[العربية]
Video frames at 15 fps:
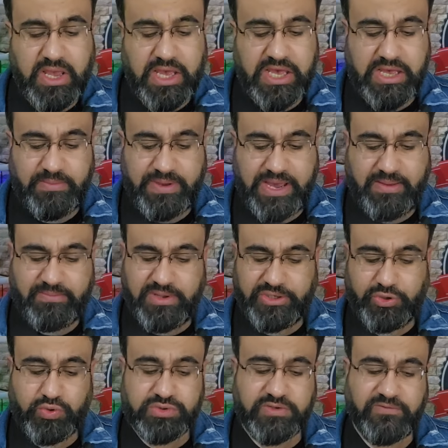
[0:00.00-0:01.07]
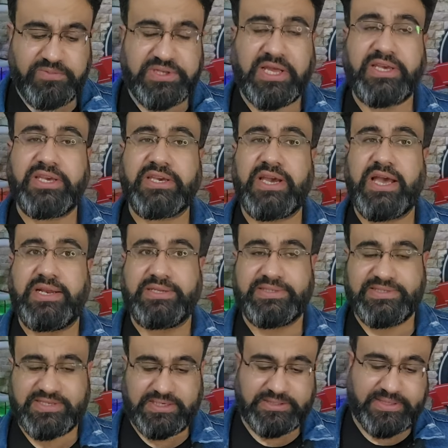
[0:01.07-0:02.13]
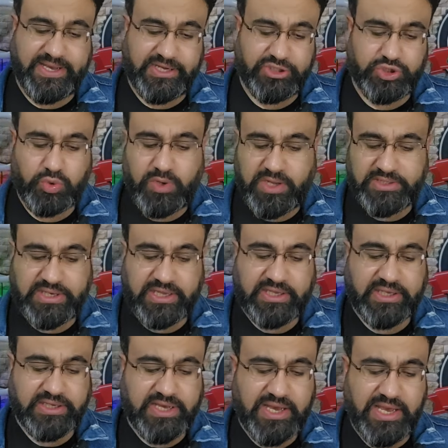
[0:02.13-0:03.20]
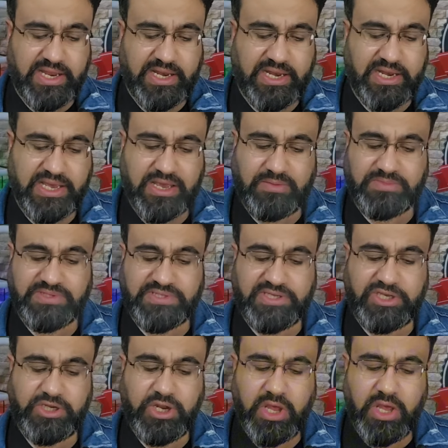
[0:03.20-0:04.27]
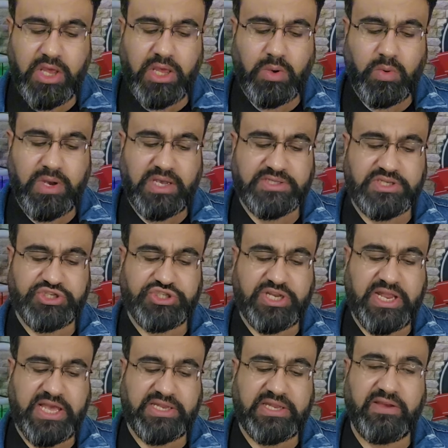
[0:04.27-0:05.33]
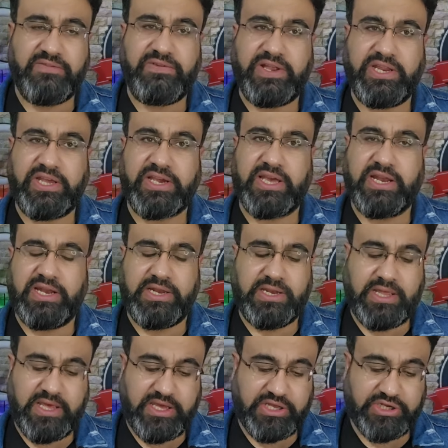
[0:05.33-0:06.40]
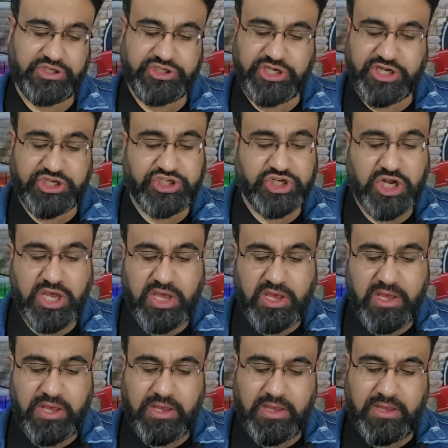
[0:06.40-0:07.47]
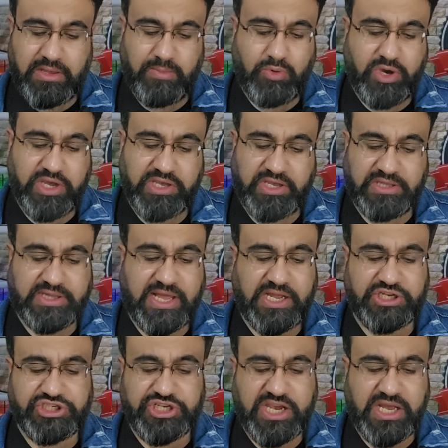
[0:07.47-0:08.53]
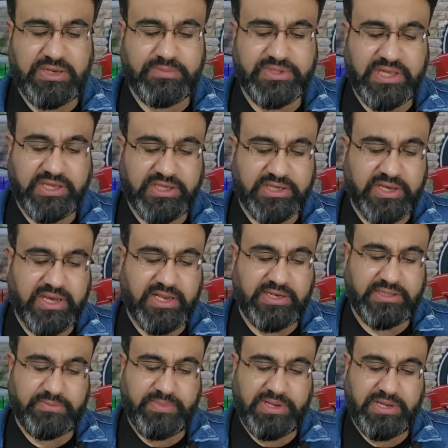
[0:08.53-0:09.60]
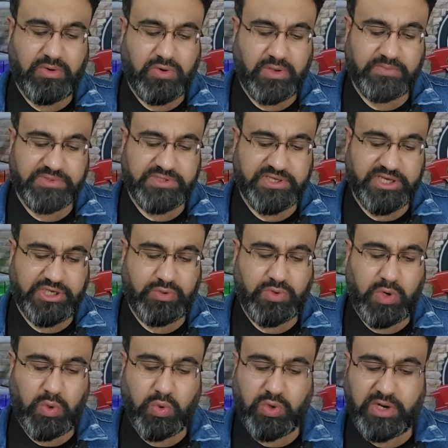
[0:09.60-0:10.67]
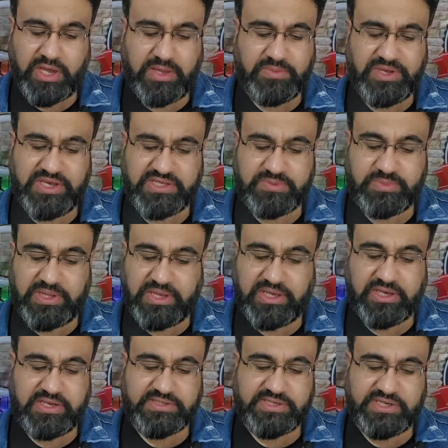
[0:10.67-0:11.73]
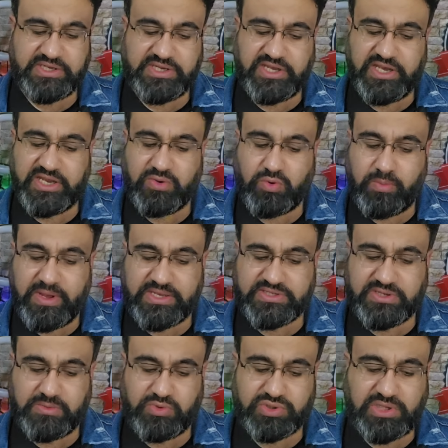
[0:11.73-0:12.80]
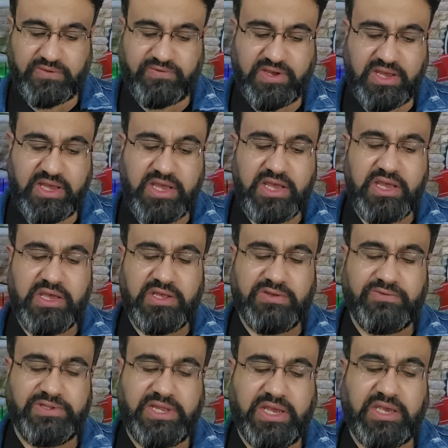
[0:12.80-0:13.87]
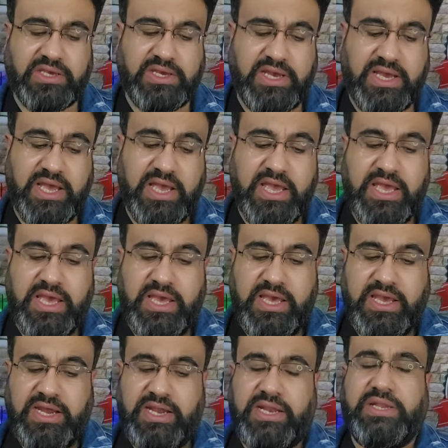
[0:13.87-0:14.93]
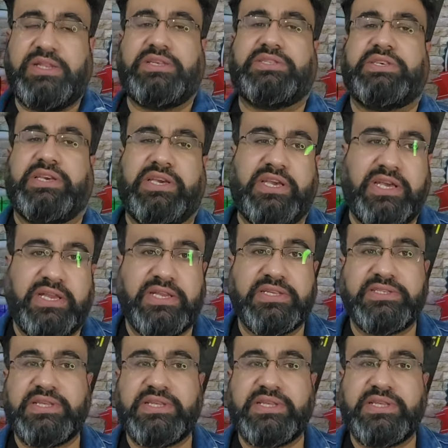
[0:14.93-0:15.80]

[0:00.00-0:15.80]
آه، محمد يوسف بالدقيقة ال 19 والدقيقة ال 50 وسجل أهداف فريق الجيش آه، مؤيد العجان بالدقيقة ال 58 ونور خميس بالدقيقة 60 وباسل مصطفى في الدقيقة التسعين